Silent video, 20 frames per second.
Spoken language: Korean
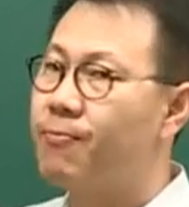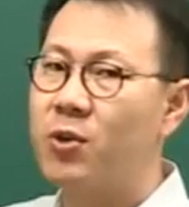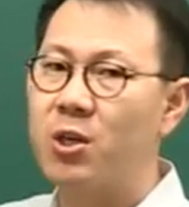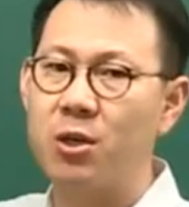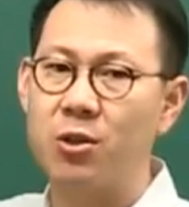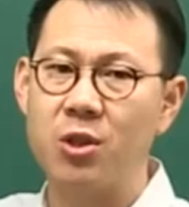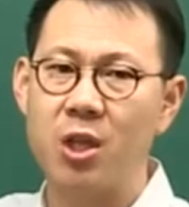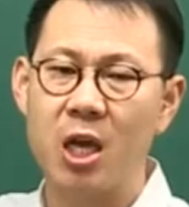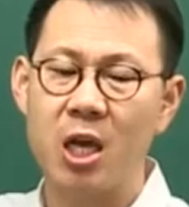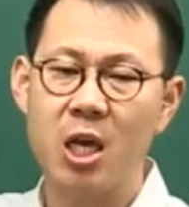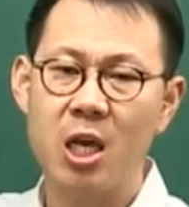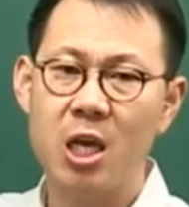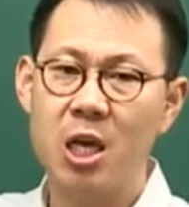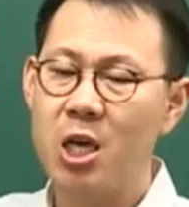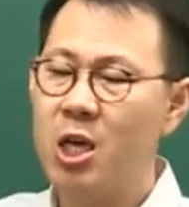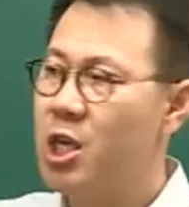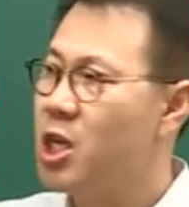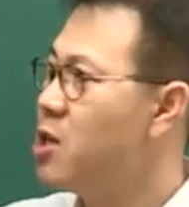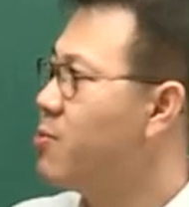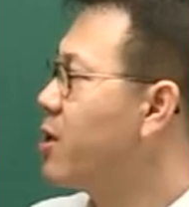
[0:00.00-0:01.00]
근데
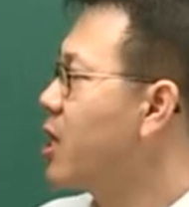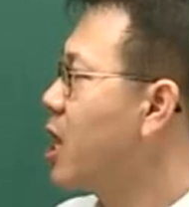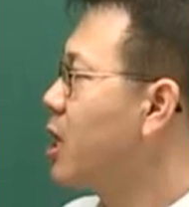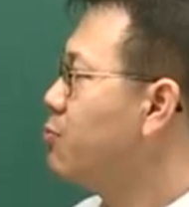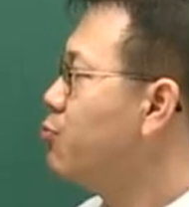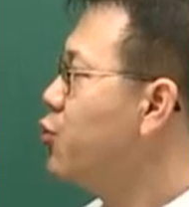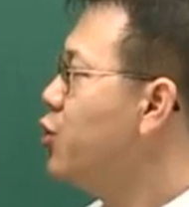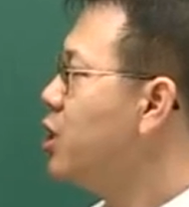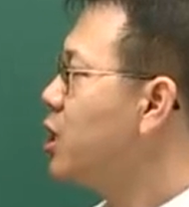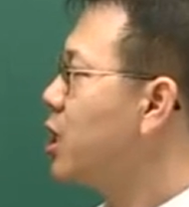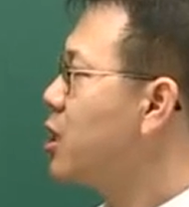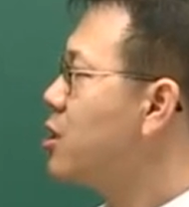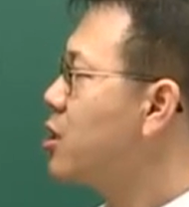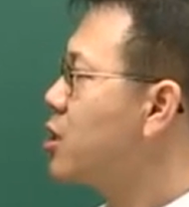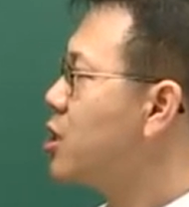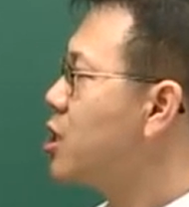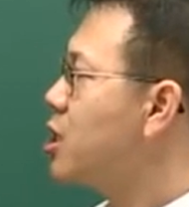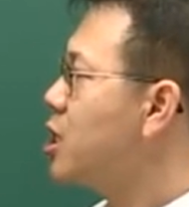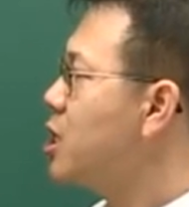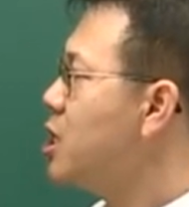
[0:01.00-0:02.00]
이번에는 문제
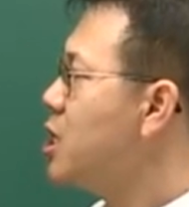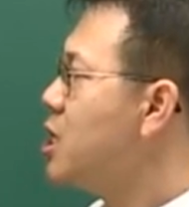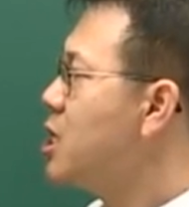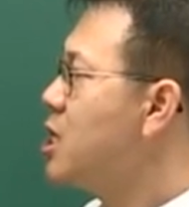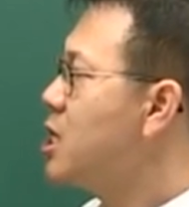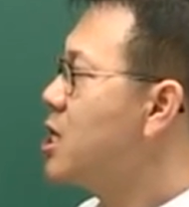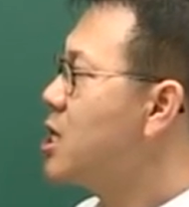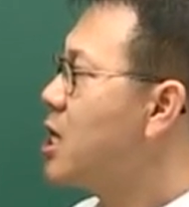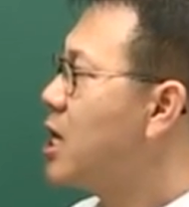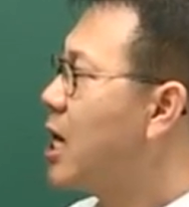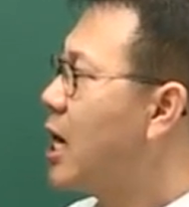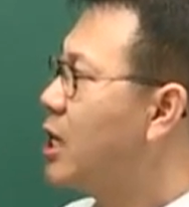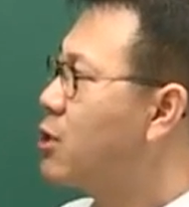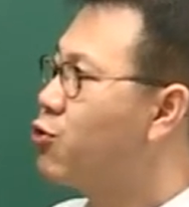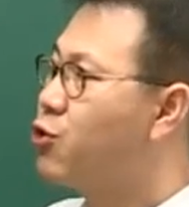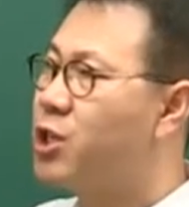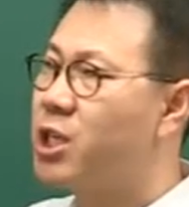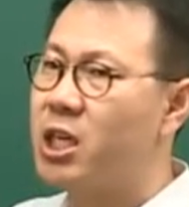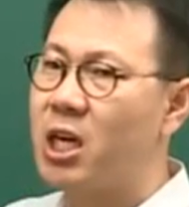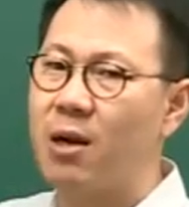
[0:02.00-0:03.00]
형식이
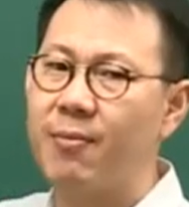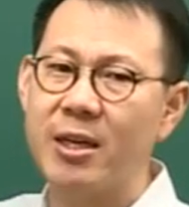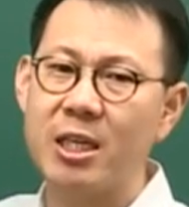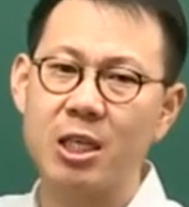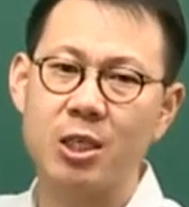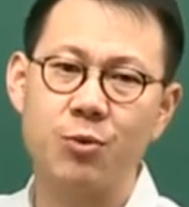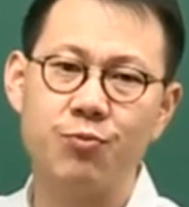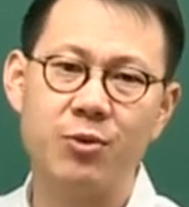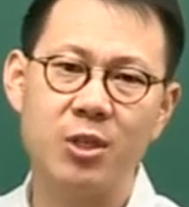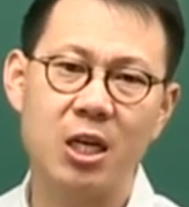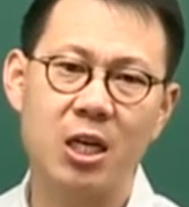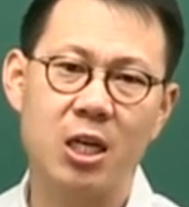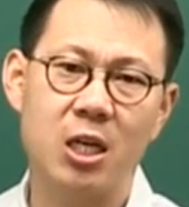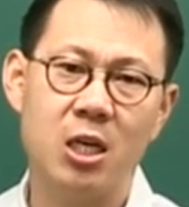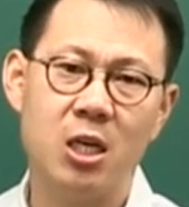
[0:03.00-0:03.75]
아주 지랄맞았습니다.